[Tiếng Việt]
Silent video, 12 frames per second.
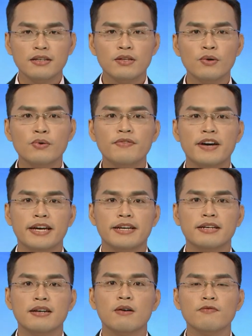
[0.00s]
Thưa quý
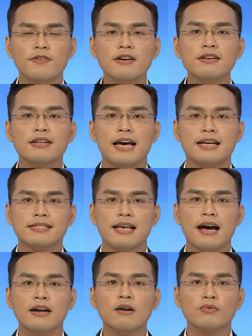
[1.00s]
vị, Long Phước là
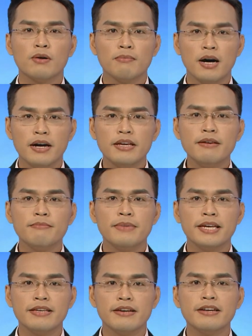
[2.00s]
xã nông thôn mới,
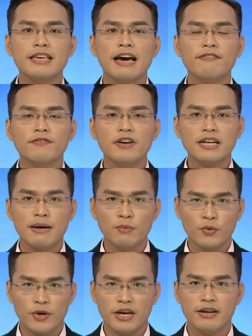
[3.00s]
biên giới giáp với
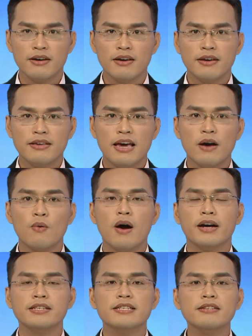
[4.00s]
Campuchia, dài
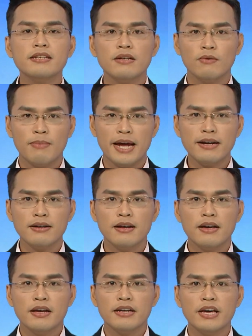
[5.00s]
khoảng chín ki lô mét,
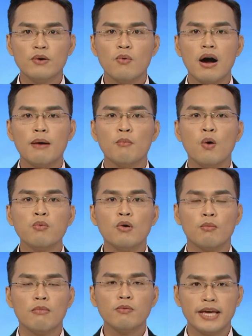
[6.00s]
đi qua bốn
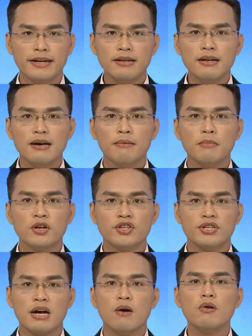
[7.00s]
cột mốc chính, mười
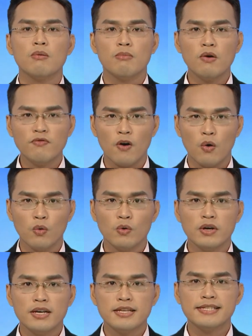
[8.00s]
sáu cột mốc phụ.
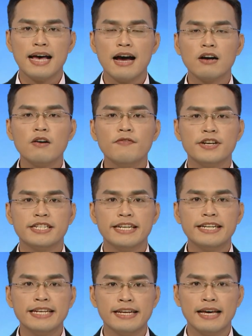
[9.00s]
Xã có vị
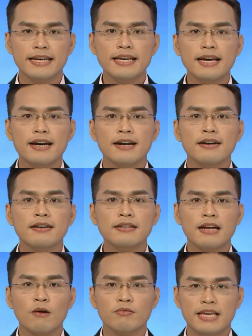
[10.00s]
trí địa lý
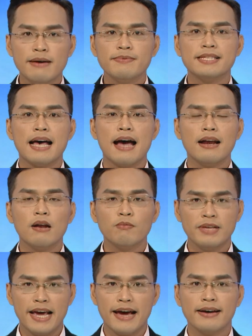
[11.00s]
hướng đông giáp xã
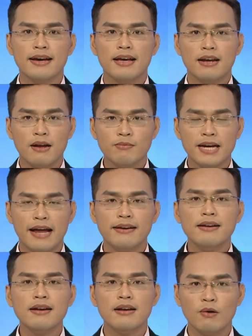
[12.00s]
Long Giang, Long
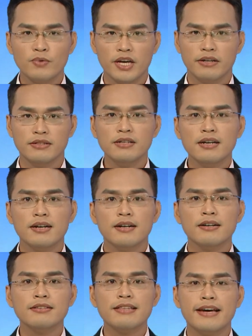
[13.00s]
Khánh, Long Chữ,
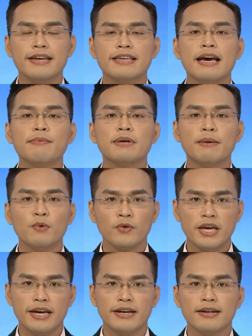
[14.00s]
hướng tây giáp
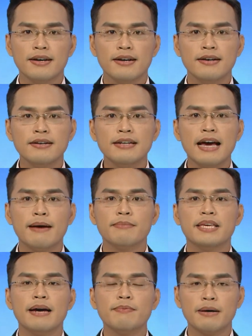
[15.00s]
Campuchia, hướng
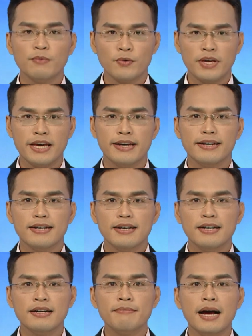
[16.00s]
nam giáp Campuchia,
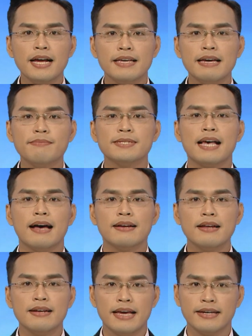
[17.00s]
hướng bắc giáp xã
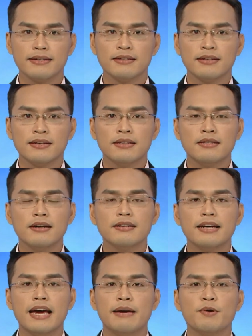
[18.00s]
Ninh Điền. Từ
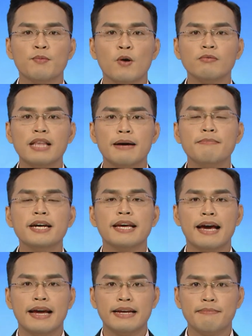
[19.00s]
ngày hai mươi bốn tháng mười
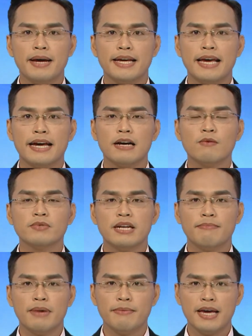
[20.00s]
hai năm hai nghìn không
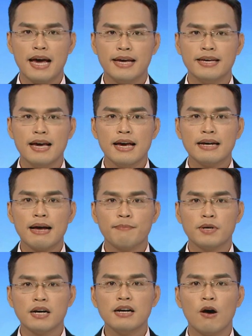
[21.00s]
trăm hai mươi hai,
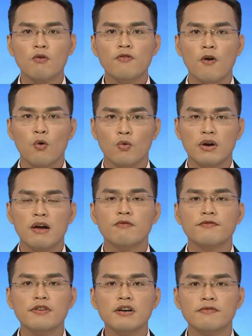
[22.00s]
cặp cửa khẩu phụ
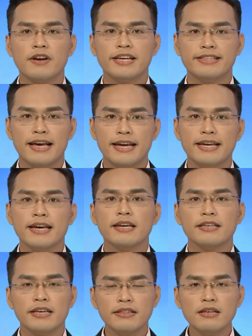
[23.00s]
Long Phước Rai Tây
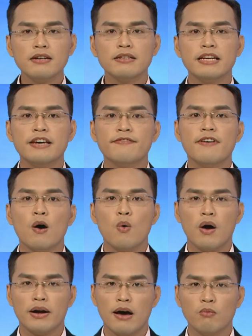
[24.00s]
chính thức đi vào
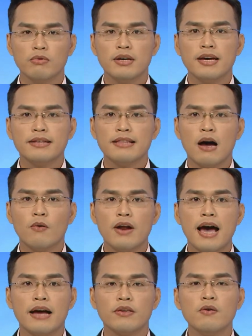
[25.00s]
hoạt động, tạo
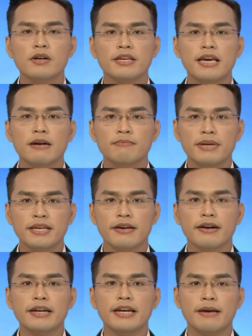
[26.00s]
đà cho người dân biên
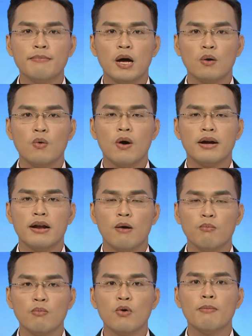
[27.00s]
giới đẩy mạnh hoạt
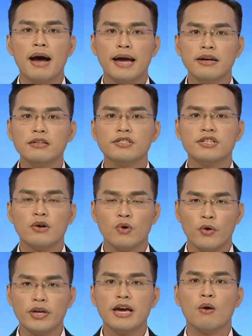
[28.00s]
động mua bán, trao
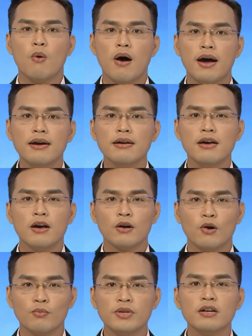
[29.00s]
đổi hàng hóa,
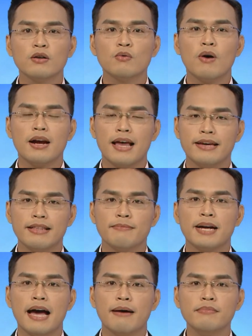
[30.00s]
cũng như qua lại
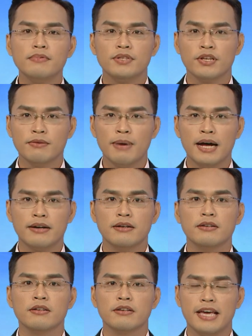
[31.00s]
thăm khám, chữa bệnh
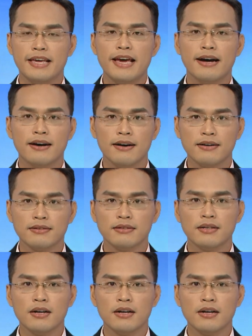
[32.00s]
được dễ dàng hơn.